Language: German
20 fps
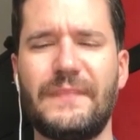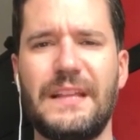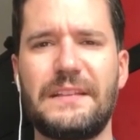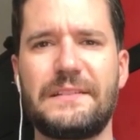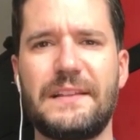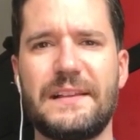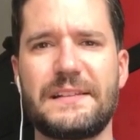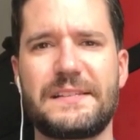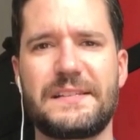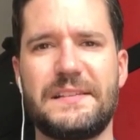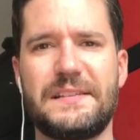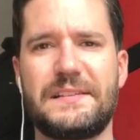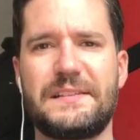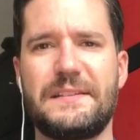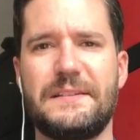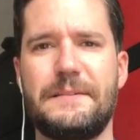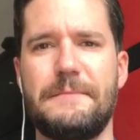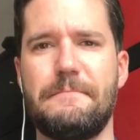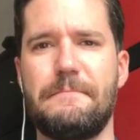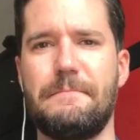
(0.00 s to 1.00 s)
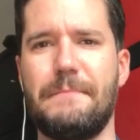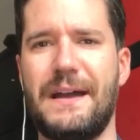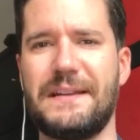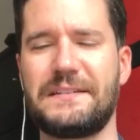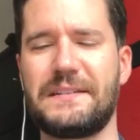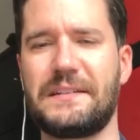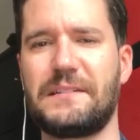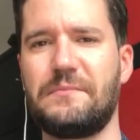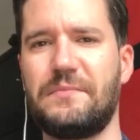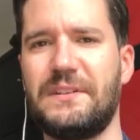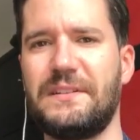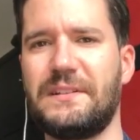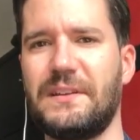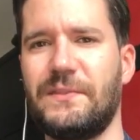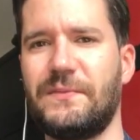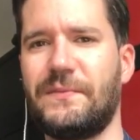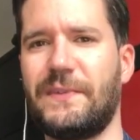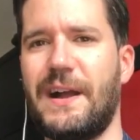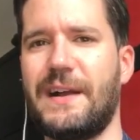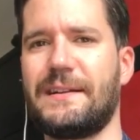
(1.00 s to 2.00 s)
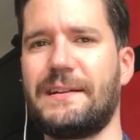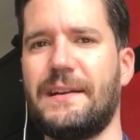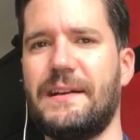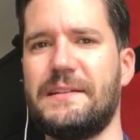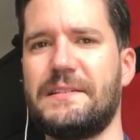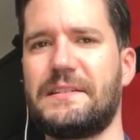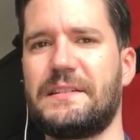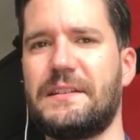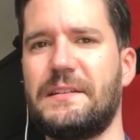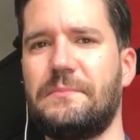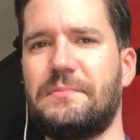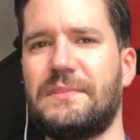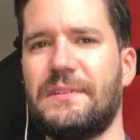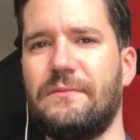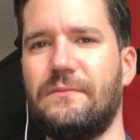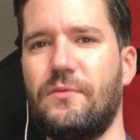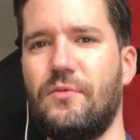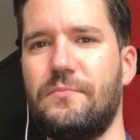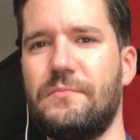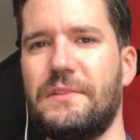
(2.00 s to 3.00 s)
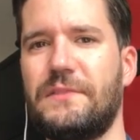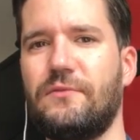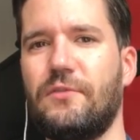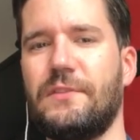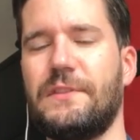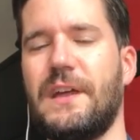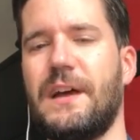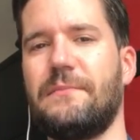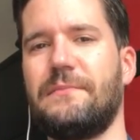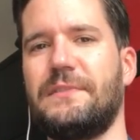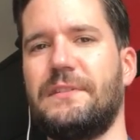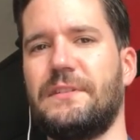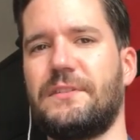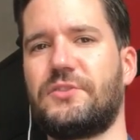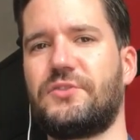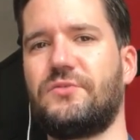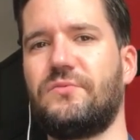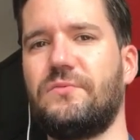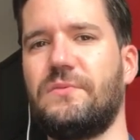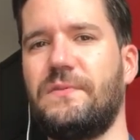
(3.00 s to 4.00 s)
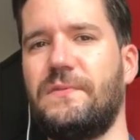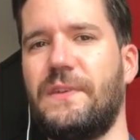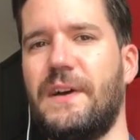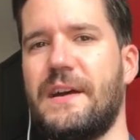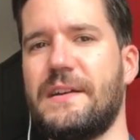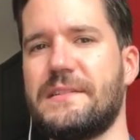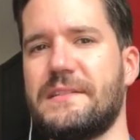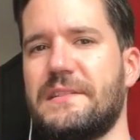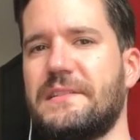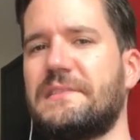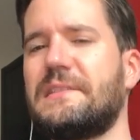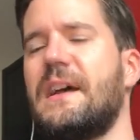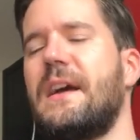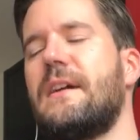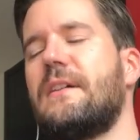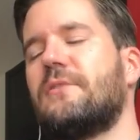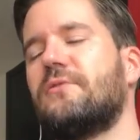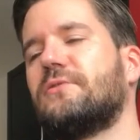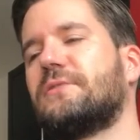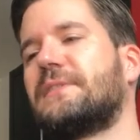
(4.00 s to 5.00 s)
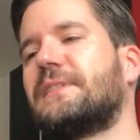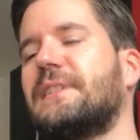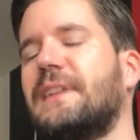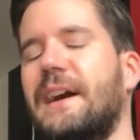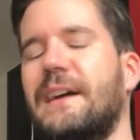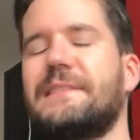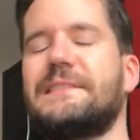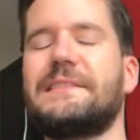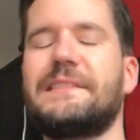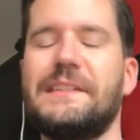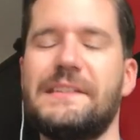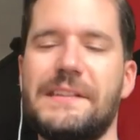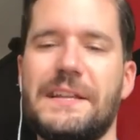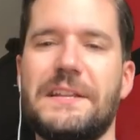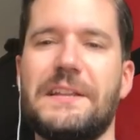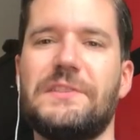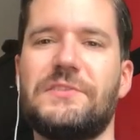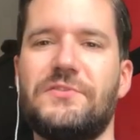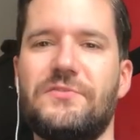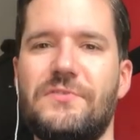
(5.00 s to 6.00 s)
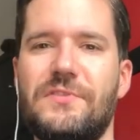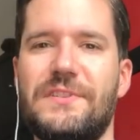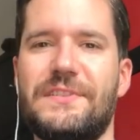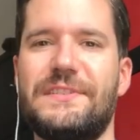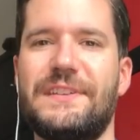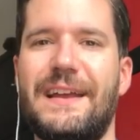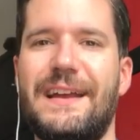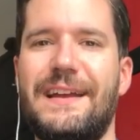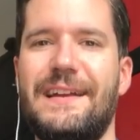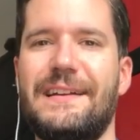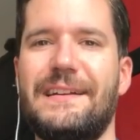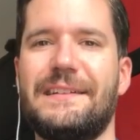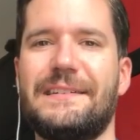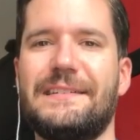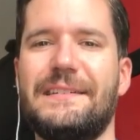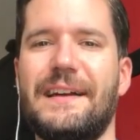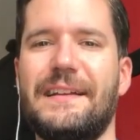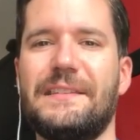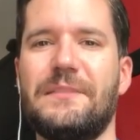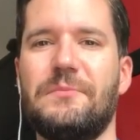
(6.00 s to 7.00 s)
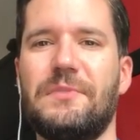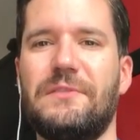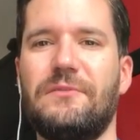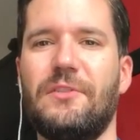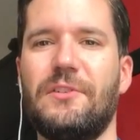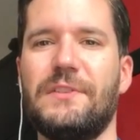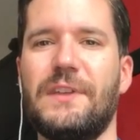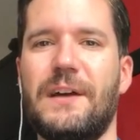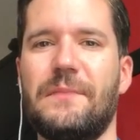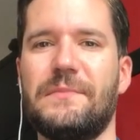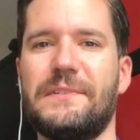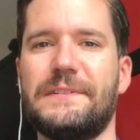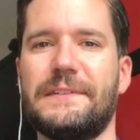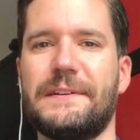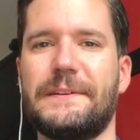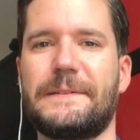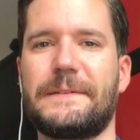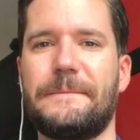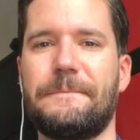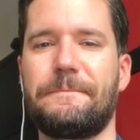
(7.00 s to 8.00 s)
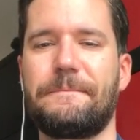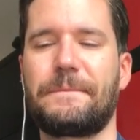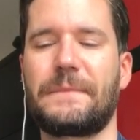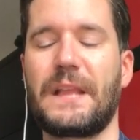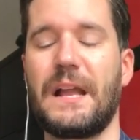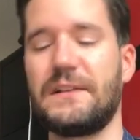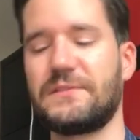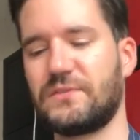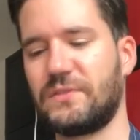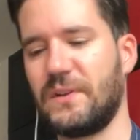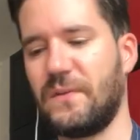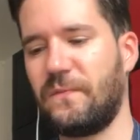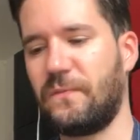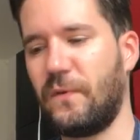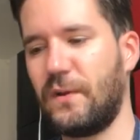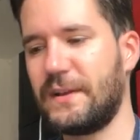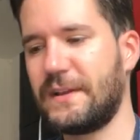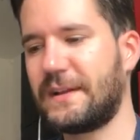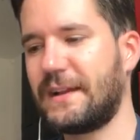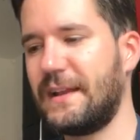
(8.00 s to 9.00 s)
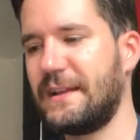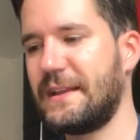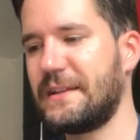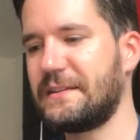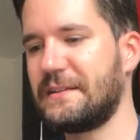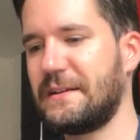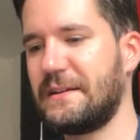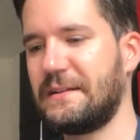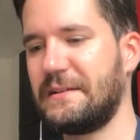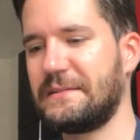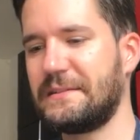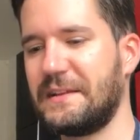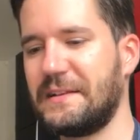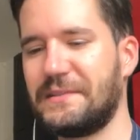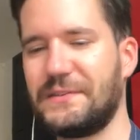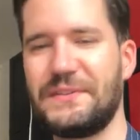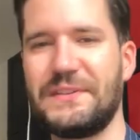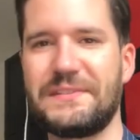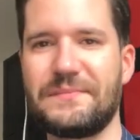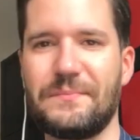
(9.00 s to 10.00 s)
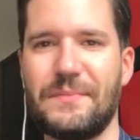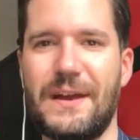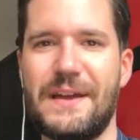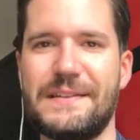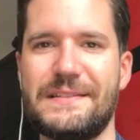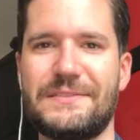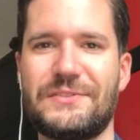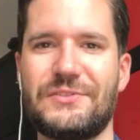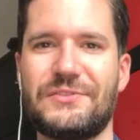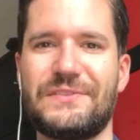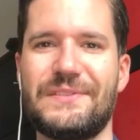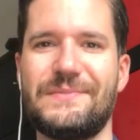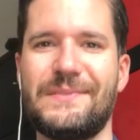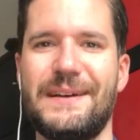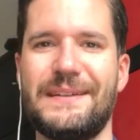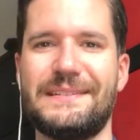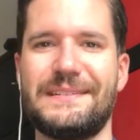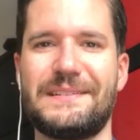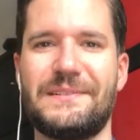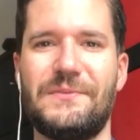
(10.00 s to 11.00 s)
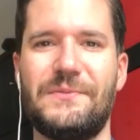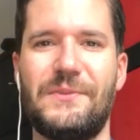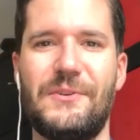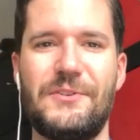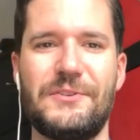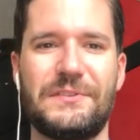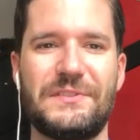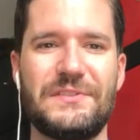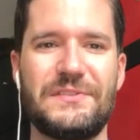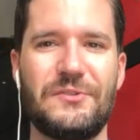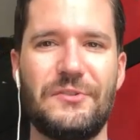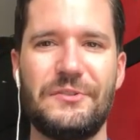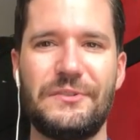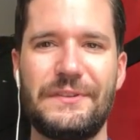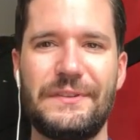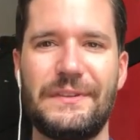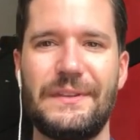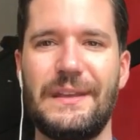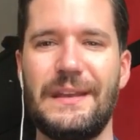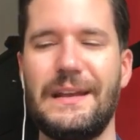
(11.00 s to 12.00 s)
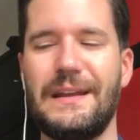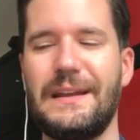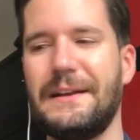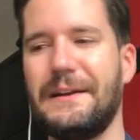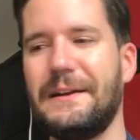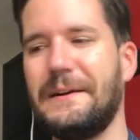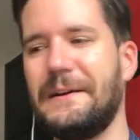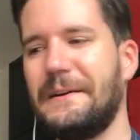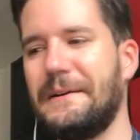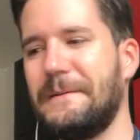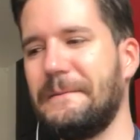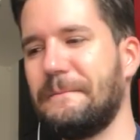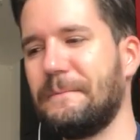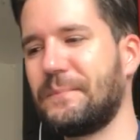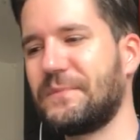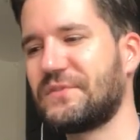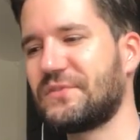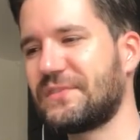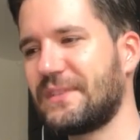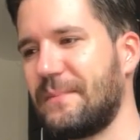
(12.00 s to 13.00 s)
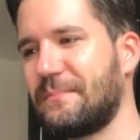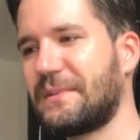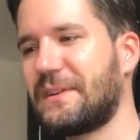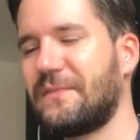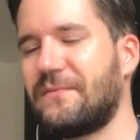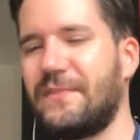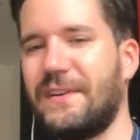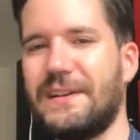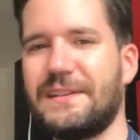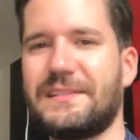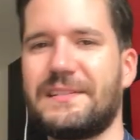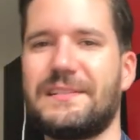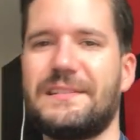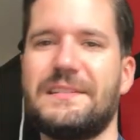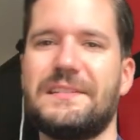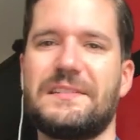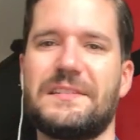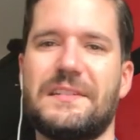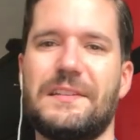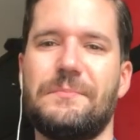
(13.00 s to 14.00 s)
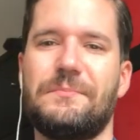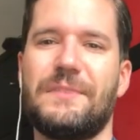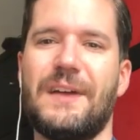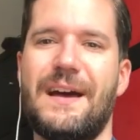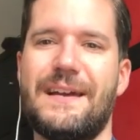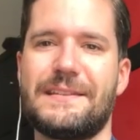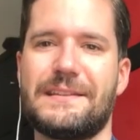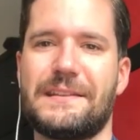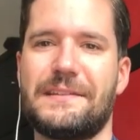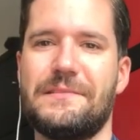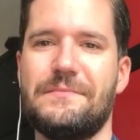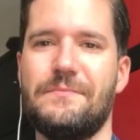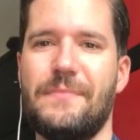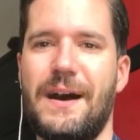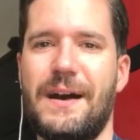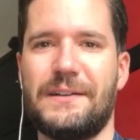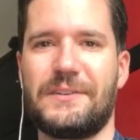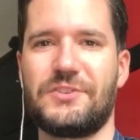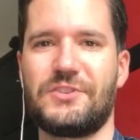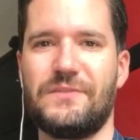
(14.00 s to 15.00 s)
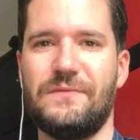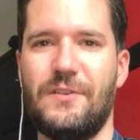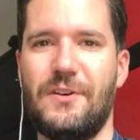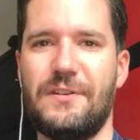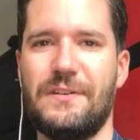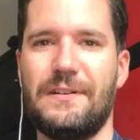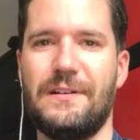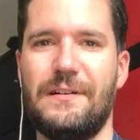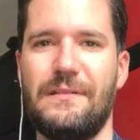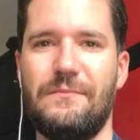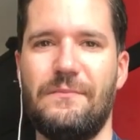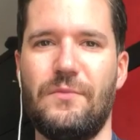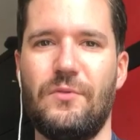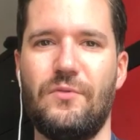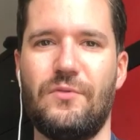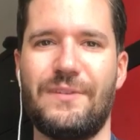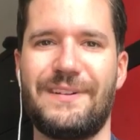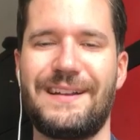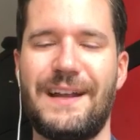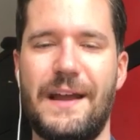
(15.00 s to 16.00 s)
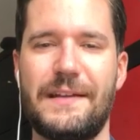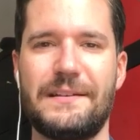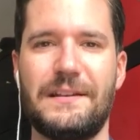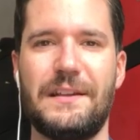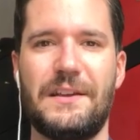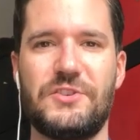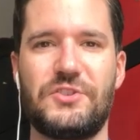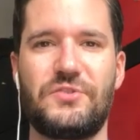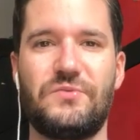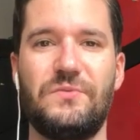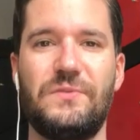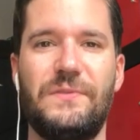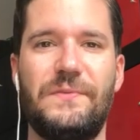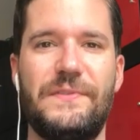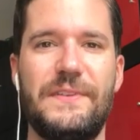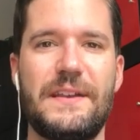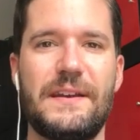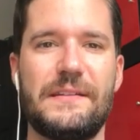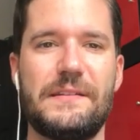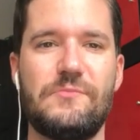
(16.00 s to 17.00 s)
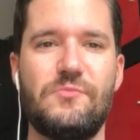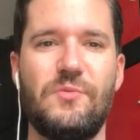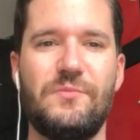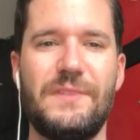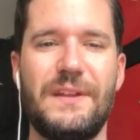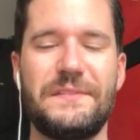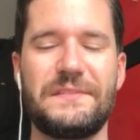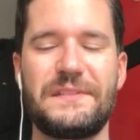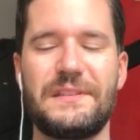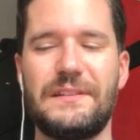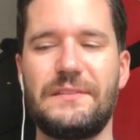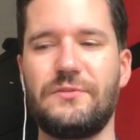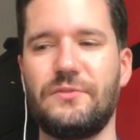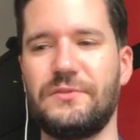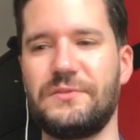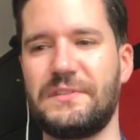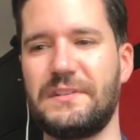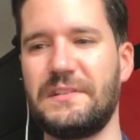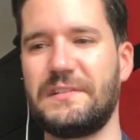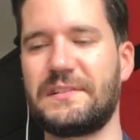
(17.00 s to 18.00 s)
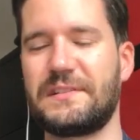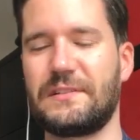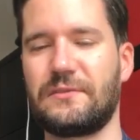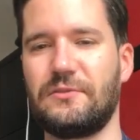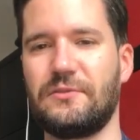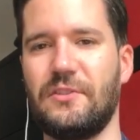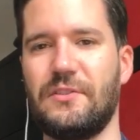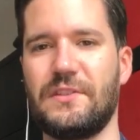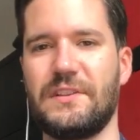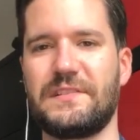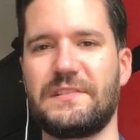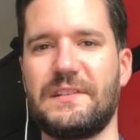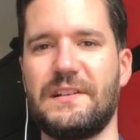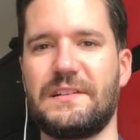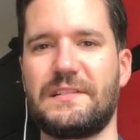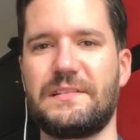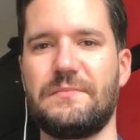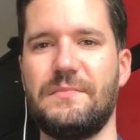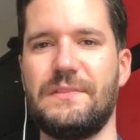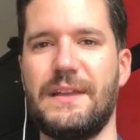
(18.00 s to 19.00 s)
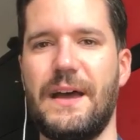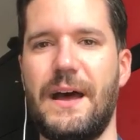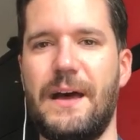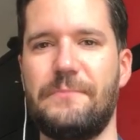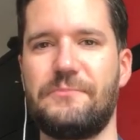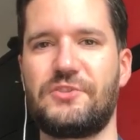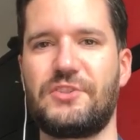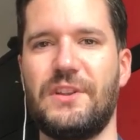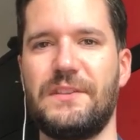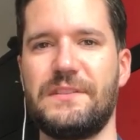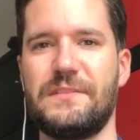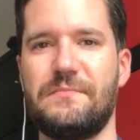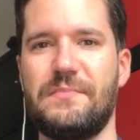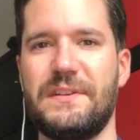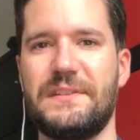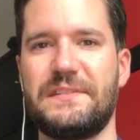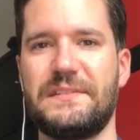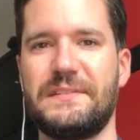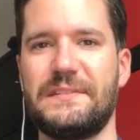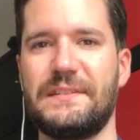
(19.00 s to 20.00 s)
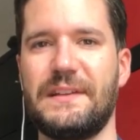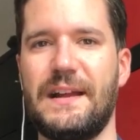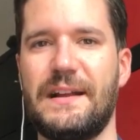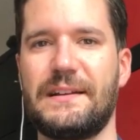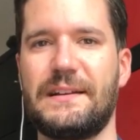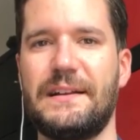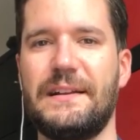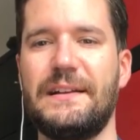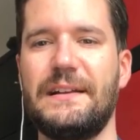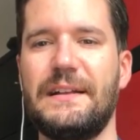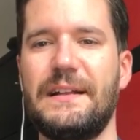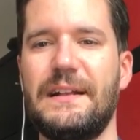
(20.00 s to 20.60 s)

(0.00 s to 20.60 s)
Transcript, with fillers: dass es manche Gebiete in Frankreich gibt, wo Mittwochnachmittag schulfrei ist. Und klar, die gehen dann natürlich gerne Mittwochnachmittag. Also der volle Kalender, der diesen beiden Systematiken folgt, ist unten. Ähm, zusammengefasst, es gibt einige magische Wochen, wo keinerlei Schulferien im Umland sind und Dienstag und Donnerstag sind mit Abstand die besten Tage.